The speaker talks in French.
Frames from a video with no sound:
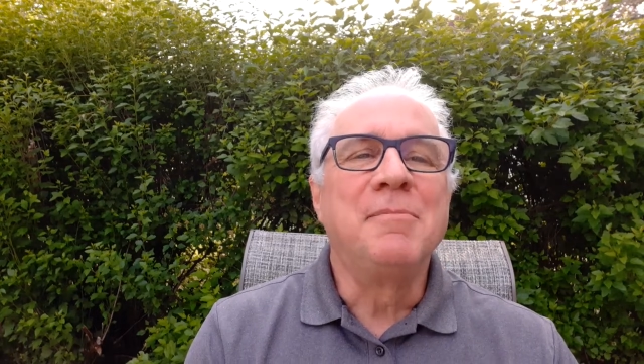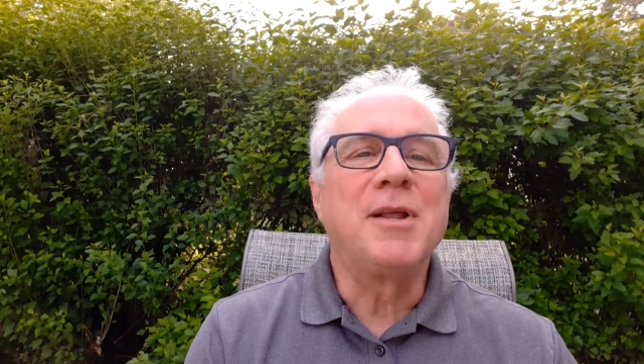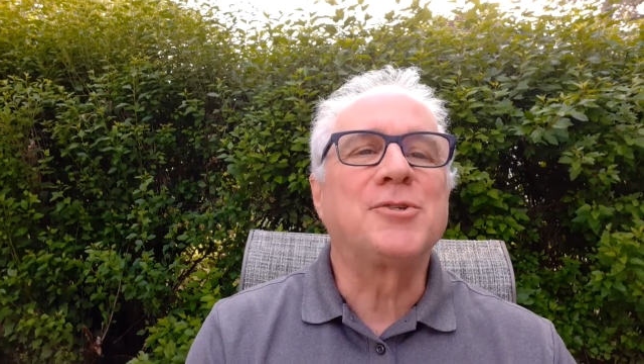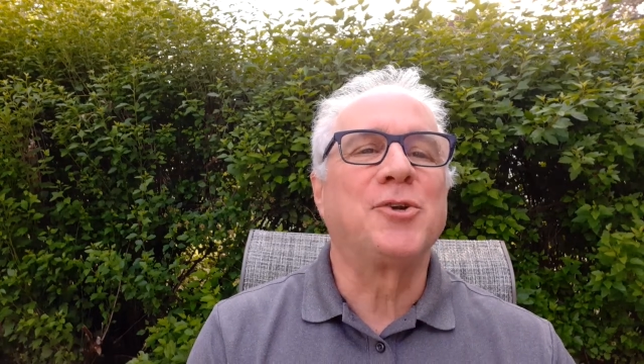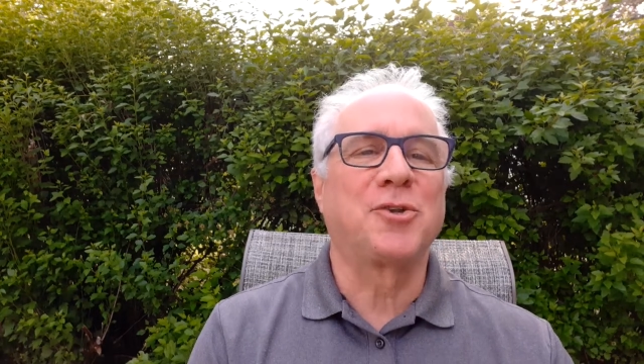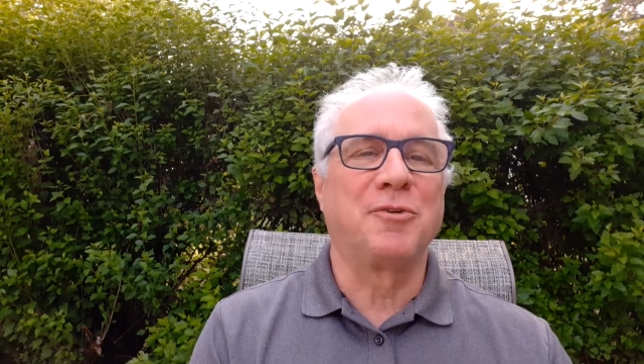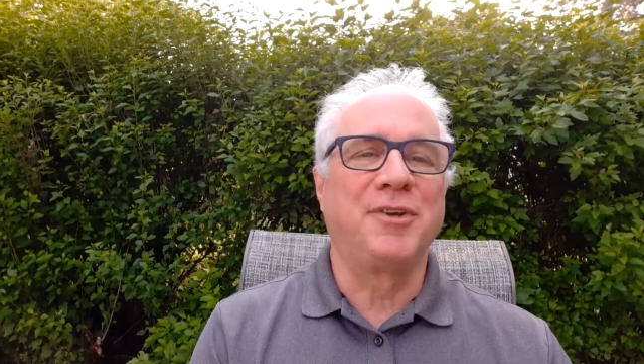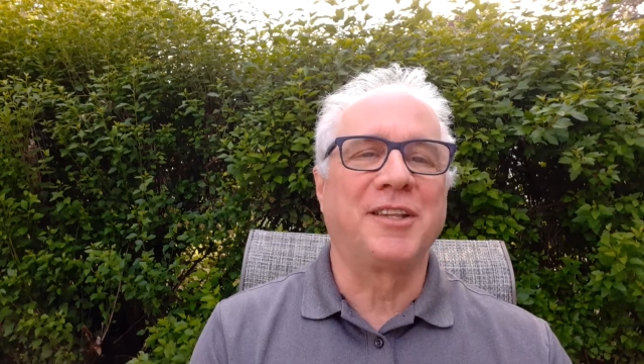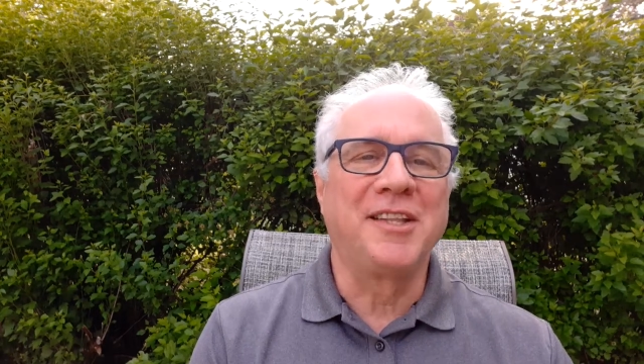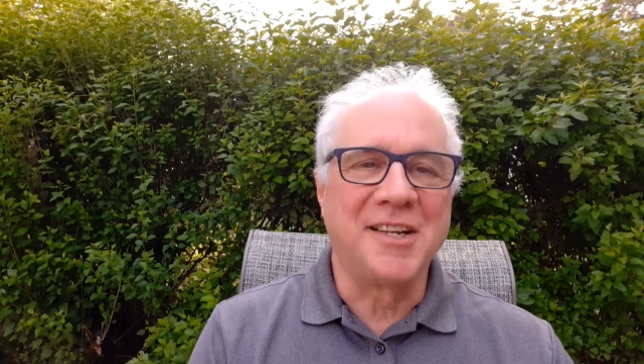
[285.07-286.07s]
Plaçons notre
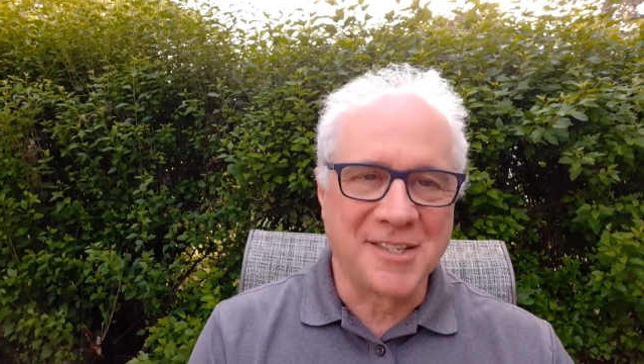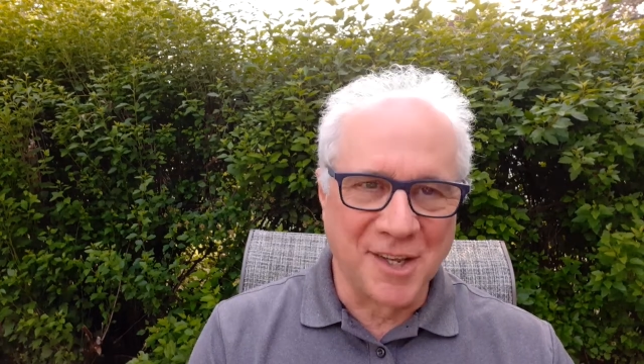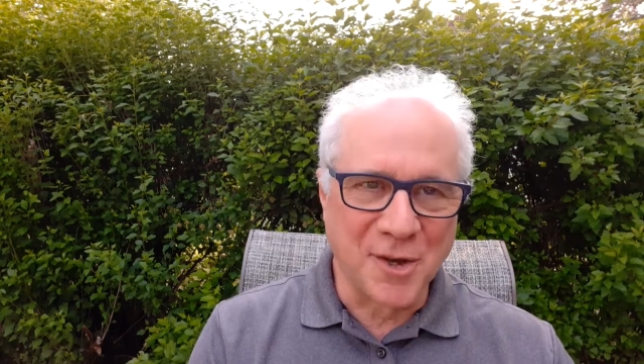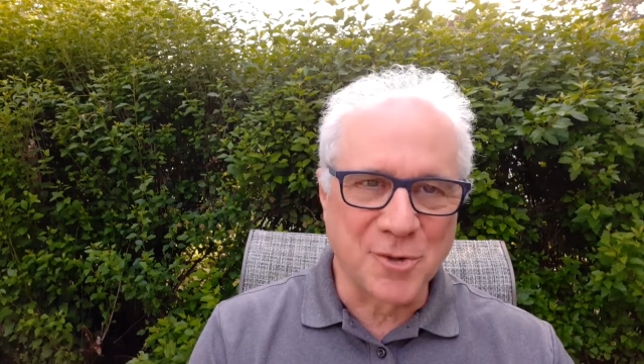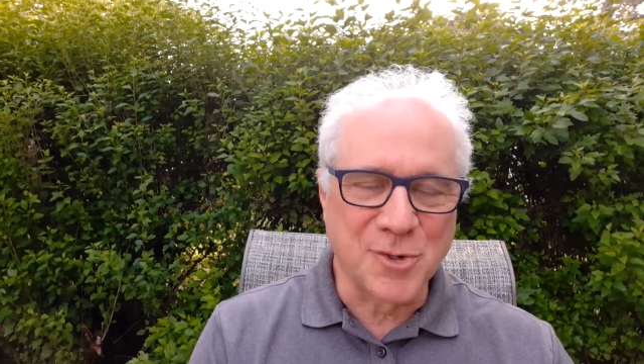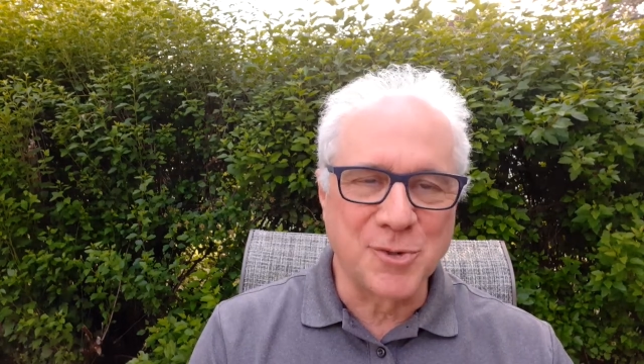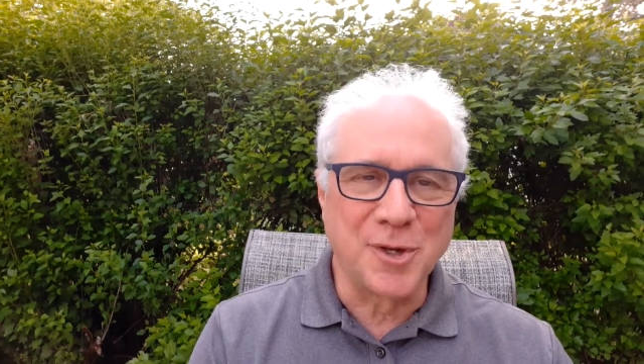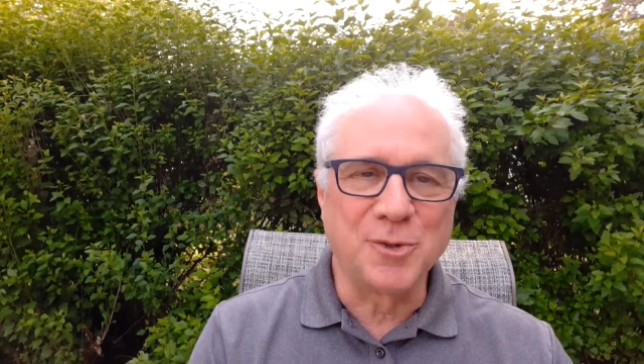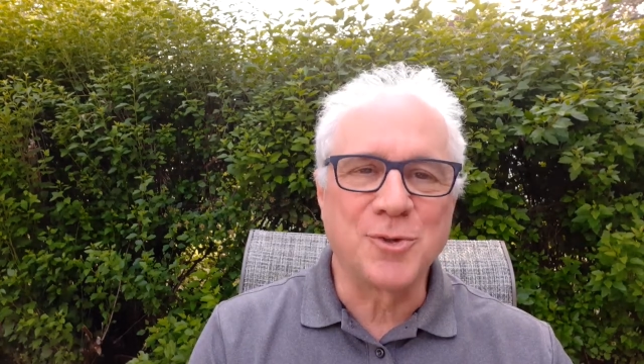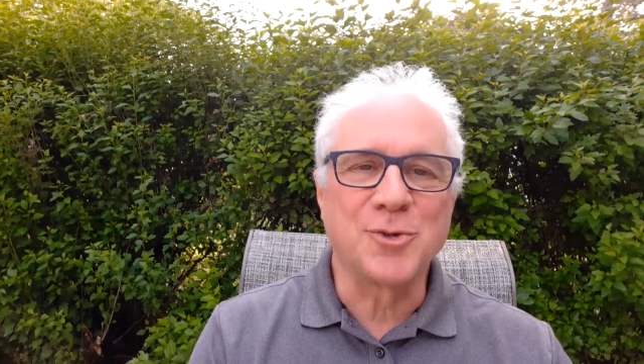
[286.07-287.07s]
fierté dans le Seigneur aujourd'hui
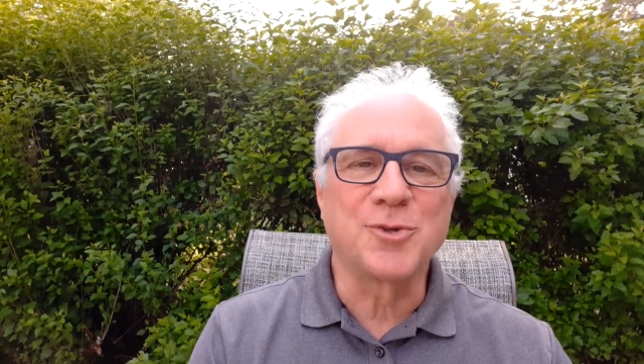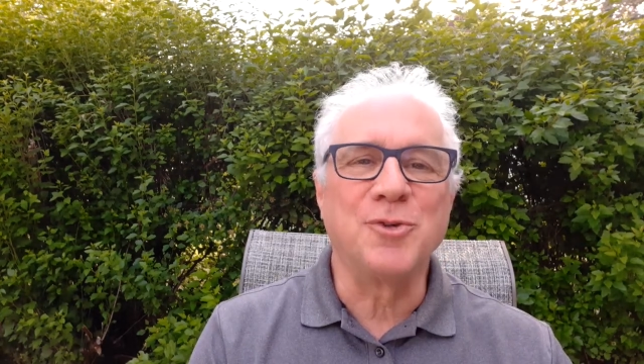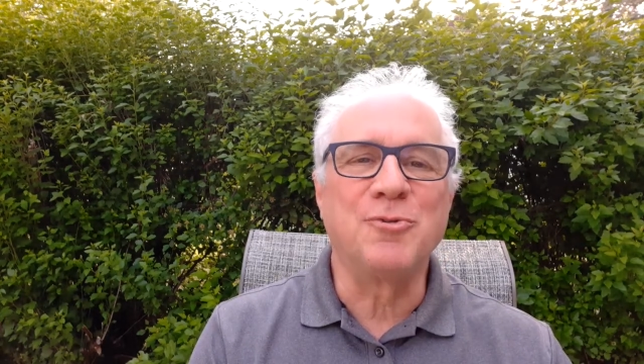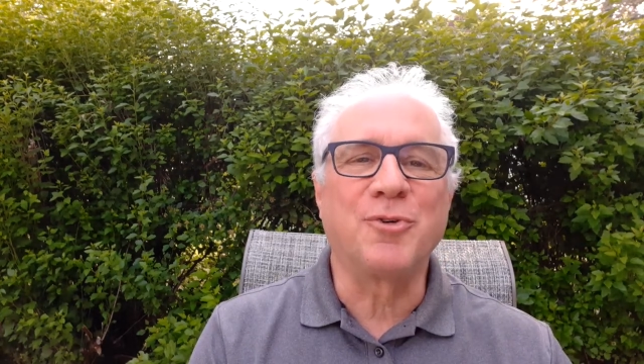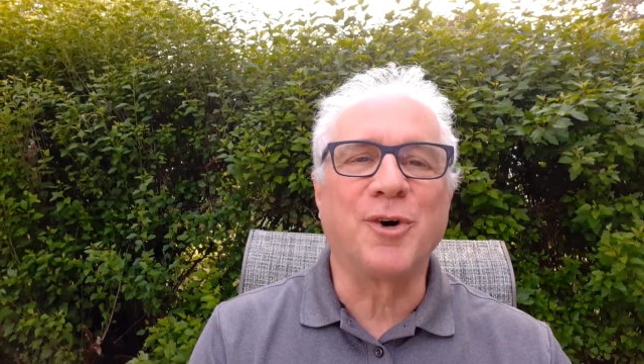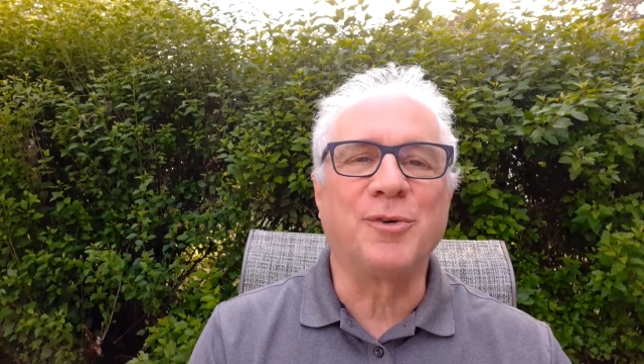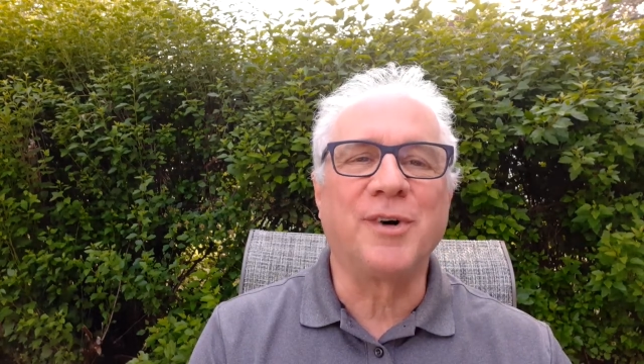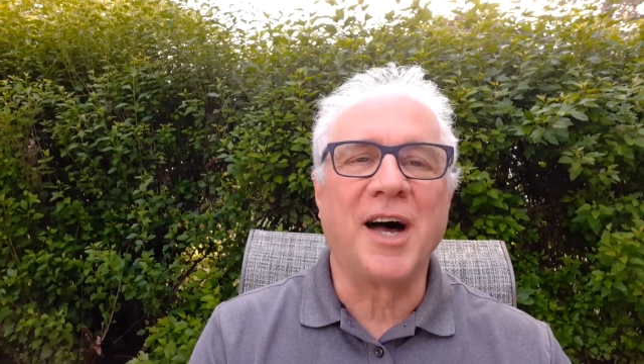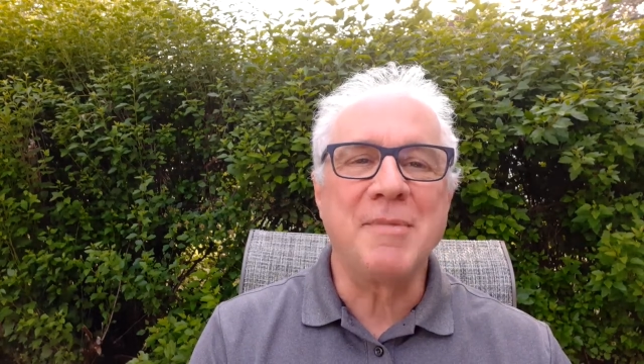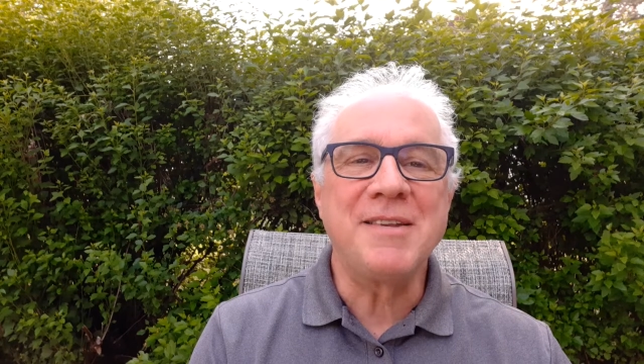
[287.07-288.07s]
en toutes choses que nous ferons.
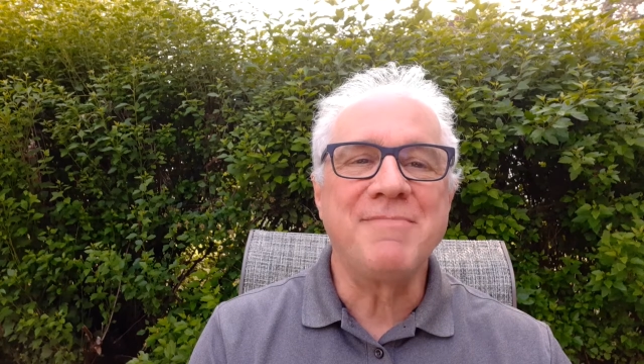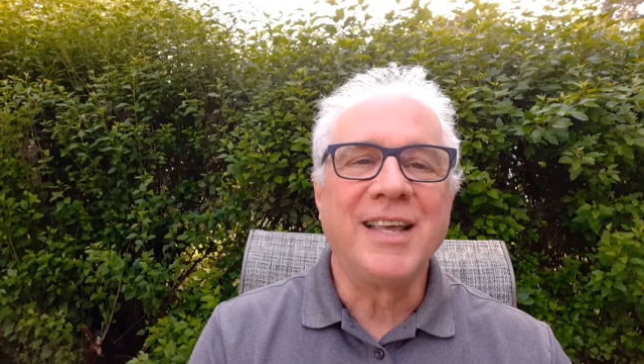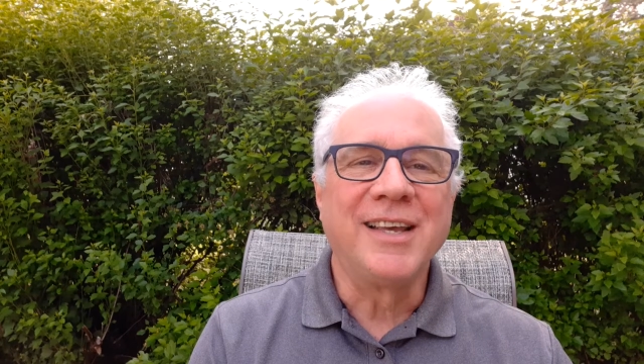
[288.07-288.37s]
Amen.